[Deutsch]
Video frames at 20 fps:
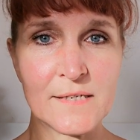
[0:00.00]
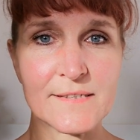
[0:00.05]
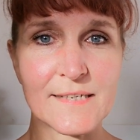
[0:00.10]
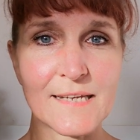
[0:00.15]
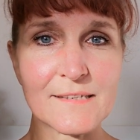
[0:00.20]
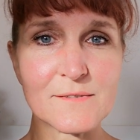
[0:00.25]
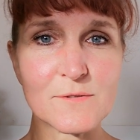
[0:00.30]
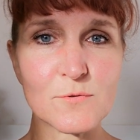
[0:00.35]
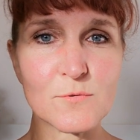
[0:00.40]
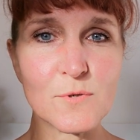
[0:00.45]

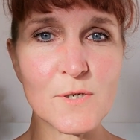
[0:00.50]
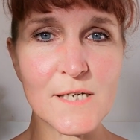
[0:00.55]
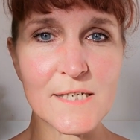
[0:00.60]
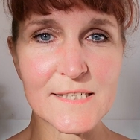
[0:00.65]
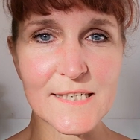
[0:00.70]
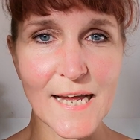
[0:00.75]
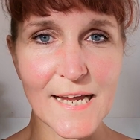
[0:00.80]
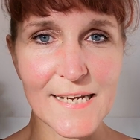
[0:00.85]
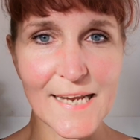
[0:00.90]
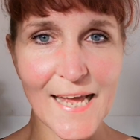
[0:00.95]
dass du
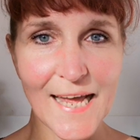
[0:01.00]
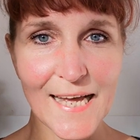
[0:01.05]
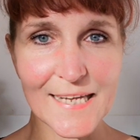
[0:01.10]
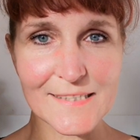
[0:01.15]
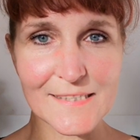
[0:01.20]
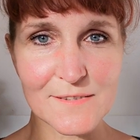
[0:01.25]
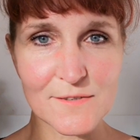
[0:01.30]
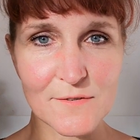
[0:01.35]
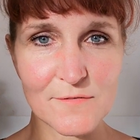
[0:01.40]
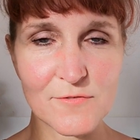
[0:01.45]
dein
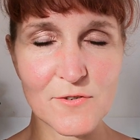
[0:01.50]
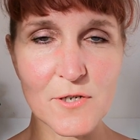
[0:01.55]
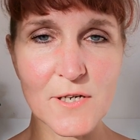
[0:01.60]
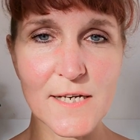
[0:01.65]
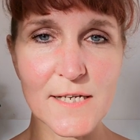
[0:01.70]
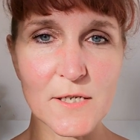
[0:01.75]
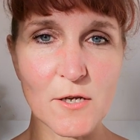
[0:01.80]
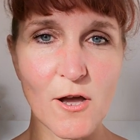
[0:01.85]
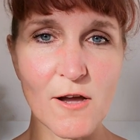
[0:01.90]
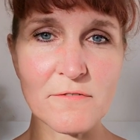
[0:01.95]
Herz
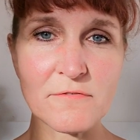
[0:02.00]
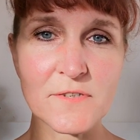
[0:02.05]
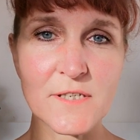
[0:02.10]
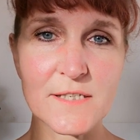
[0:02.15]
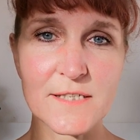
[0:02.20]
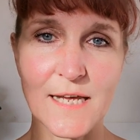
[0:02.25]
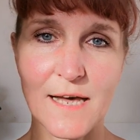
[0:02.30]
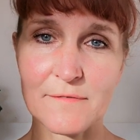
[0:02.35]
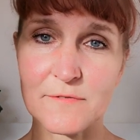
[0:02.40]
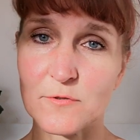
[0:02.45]
wirklich
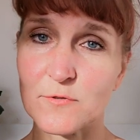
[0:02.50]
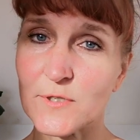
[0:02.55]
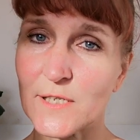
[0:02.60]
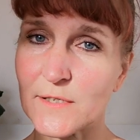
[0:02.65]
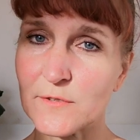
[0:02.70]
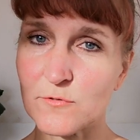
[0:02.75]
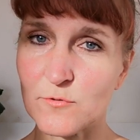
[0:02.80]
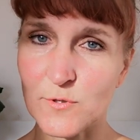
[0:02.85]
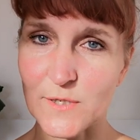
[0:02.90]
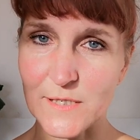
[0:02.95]
öffnen darfst und
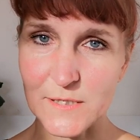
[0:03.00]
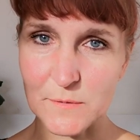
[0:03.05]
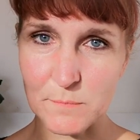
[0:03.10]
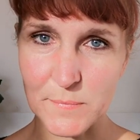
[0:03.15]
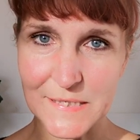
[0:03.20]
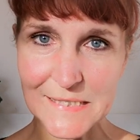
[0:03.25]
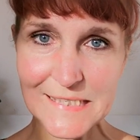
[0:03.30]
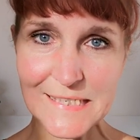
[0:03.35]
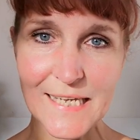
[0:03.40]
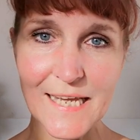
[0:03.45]
dass du es
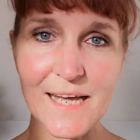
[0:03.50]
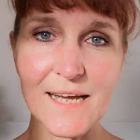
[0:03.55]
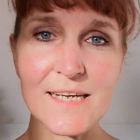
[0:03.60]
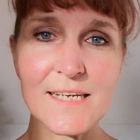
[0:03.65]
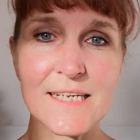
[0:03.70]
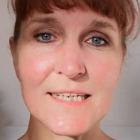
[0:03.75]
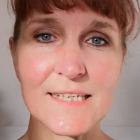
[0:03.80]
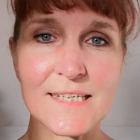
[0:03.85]
bisher